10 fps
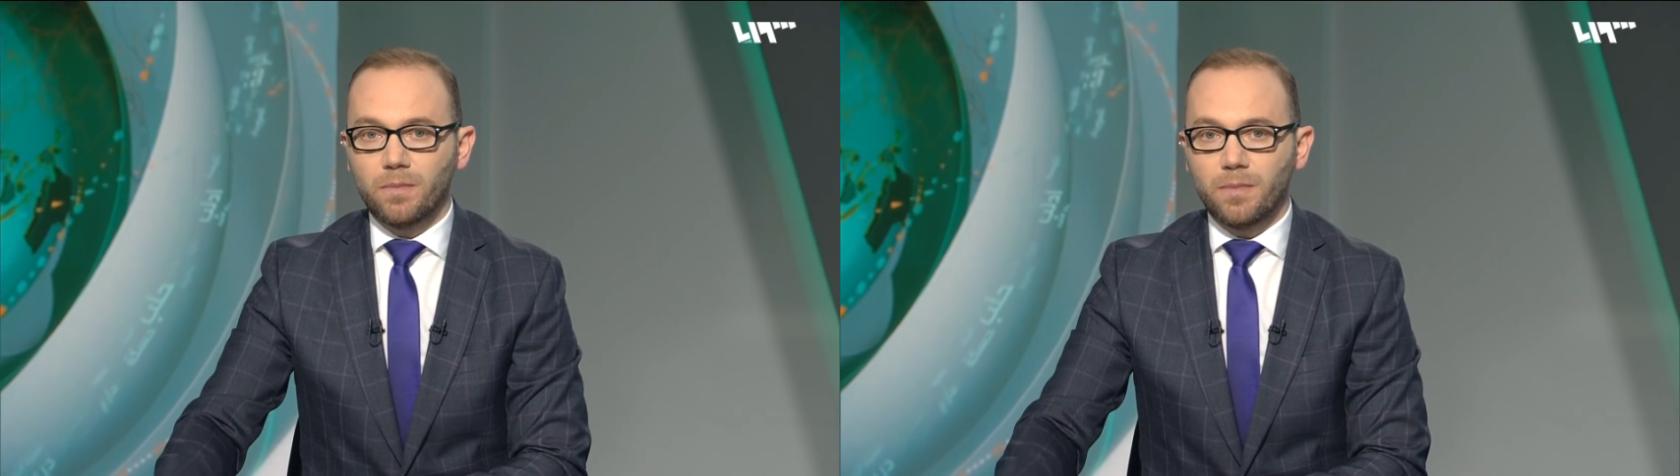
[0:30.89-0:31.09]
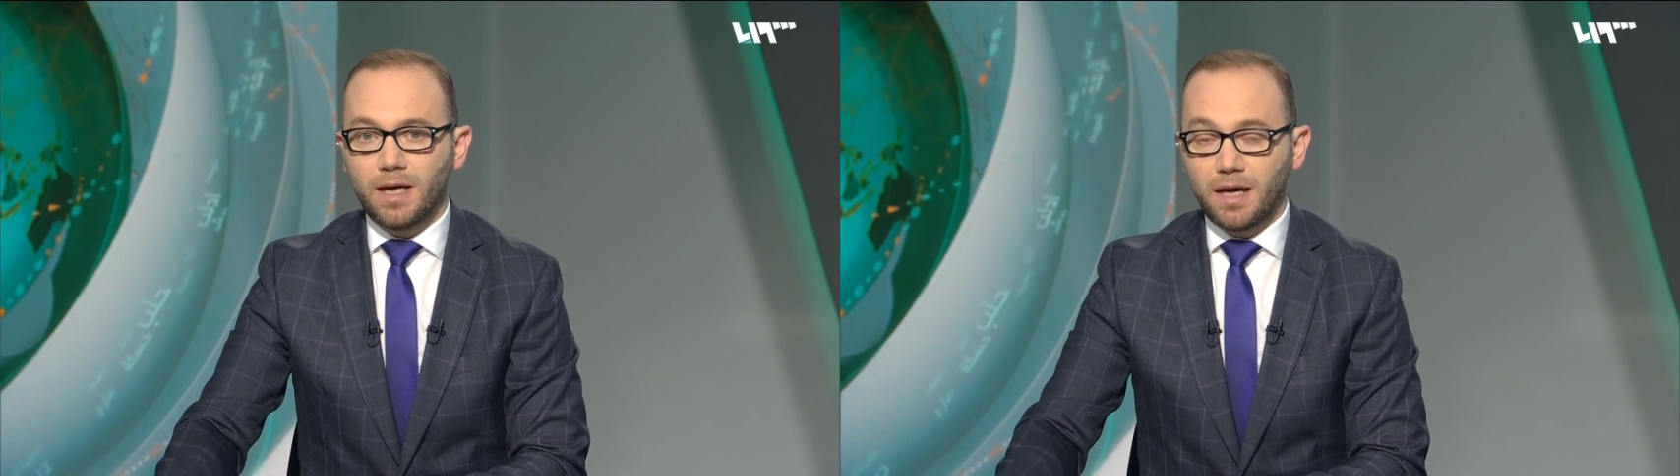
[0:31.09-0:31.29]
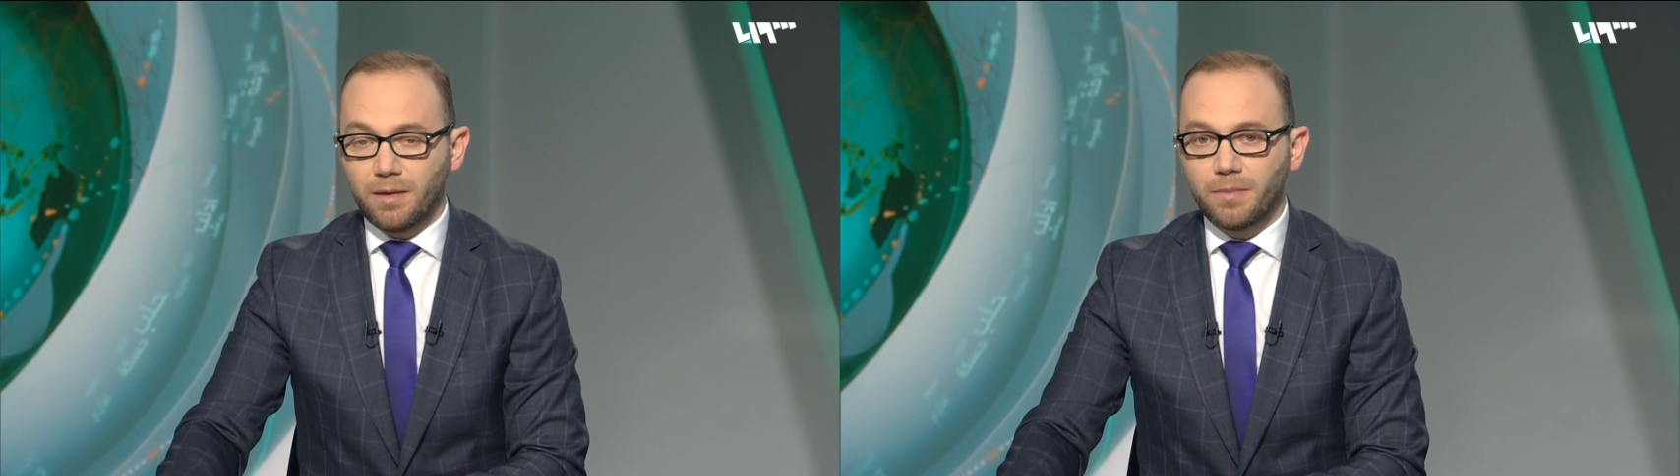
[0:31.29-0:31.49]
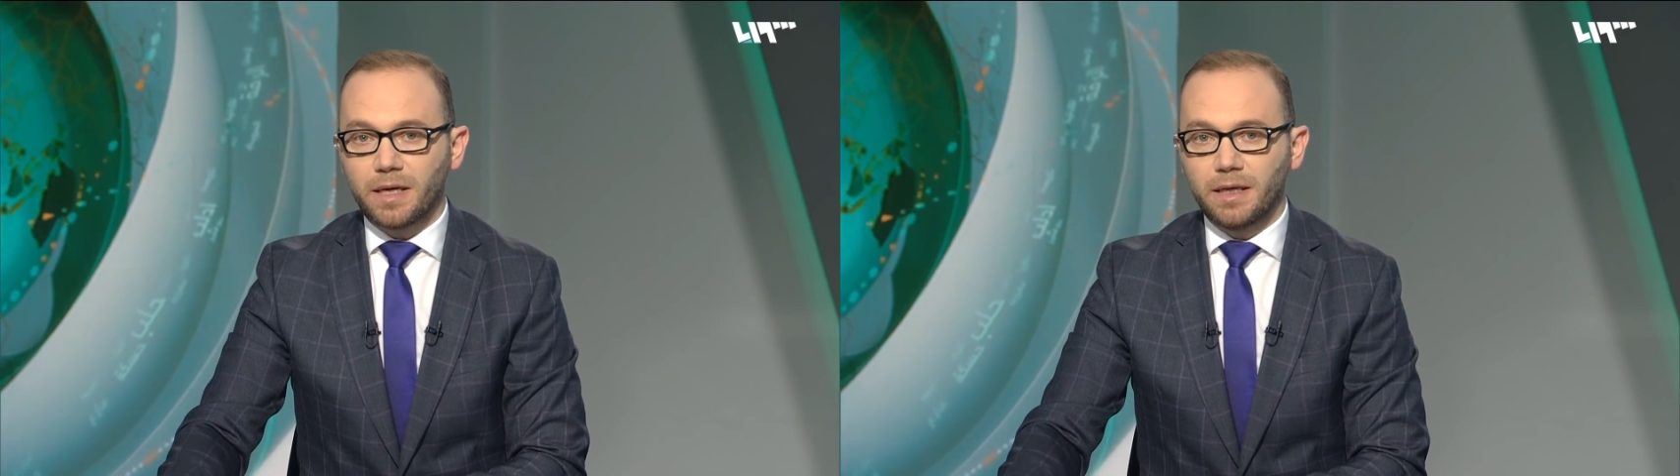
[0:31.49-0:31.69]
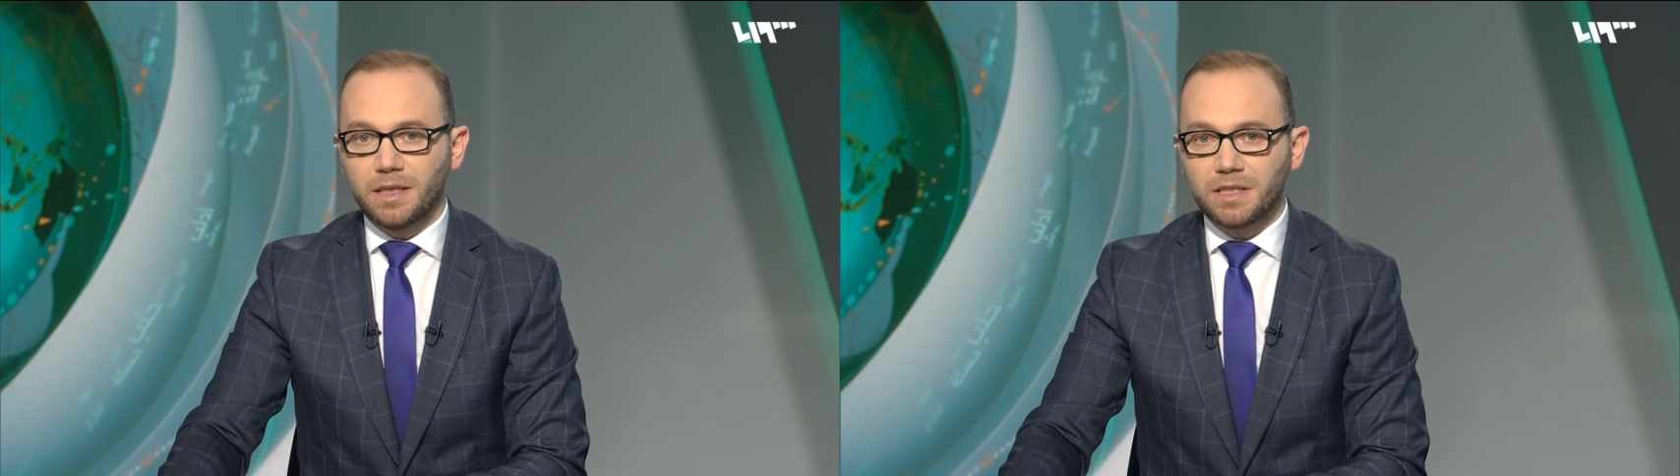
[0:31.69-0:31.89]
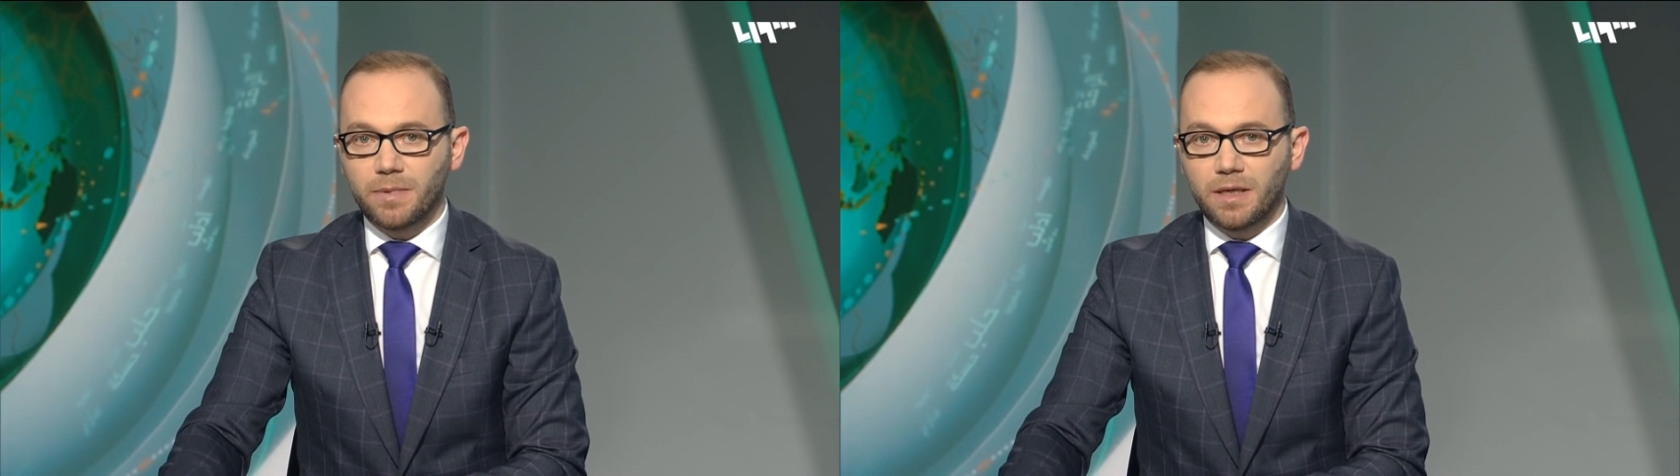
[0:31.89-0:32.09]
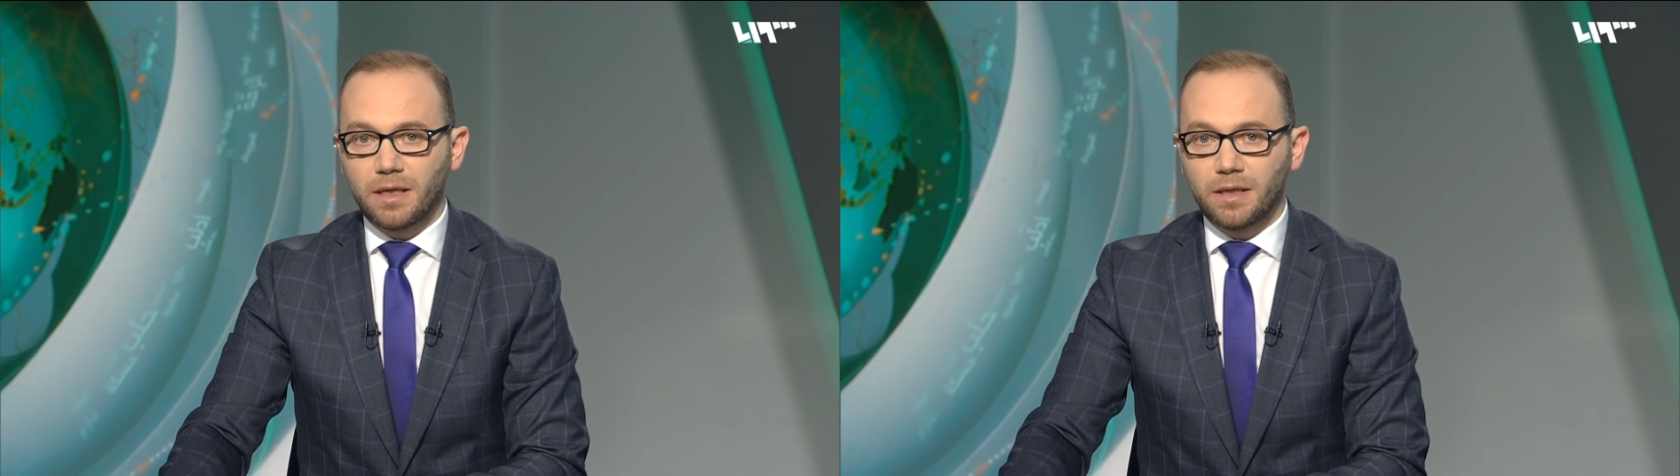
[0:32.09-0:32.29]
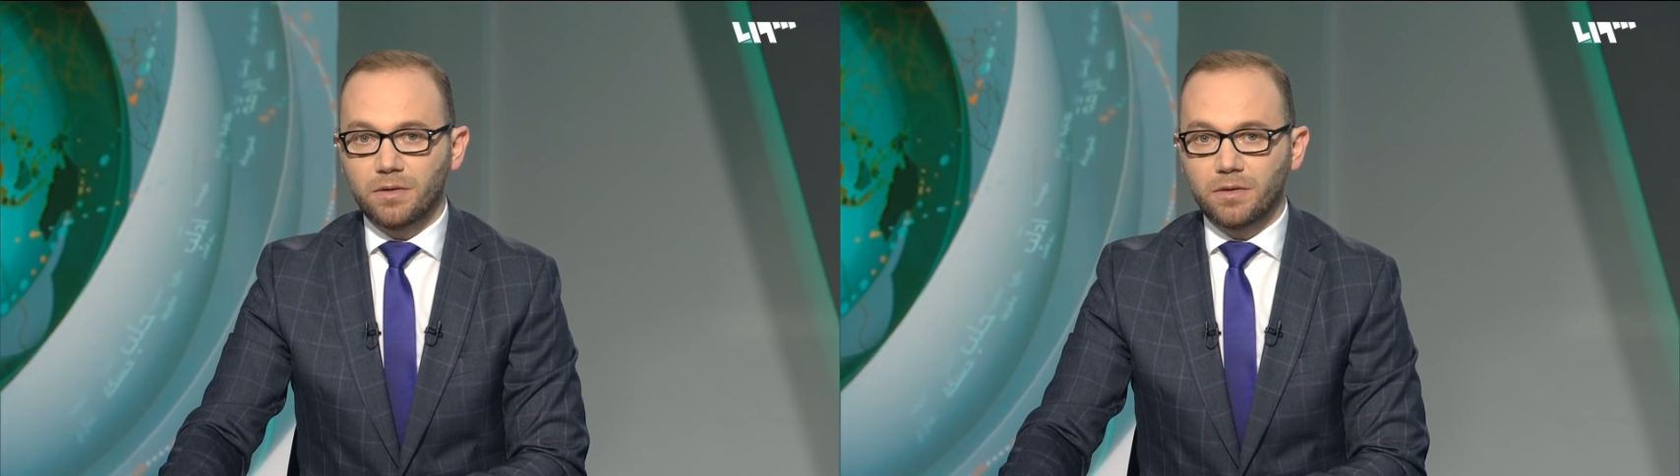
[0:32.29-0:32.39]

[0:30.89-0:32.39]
معبر لجبل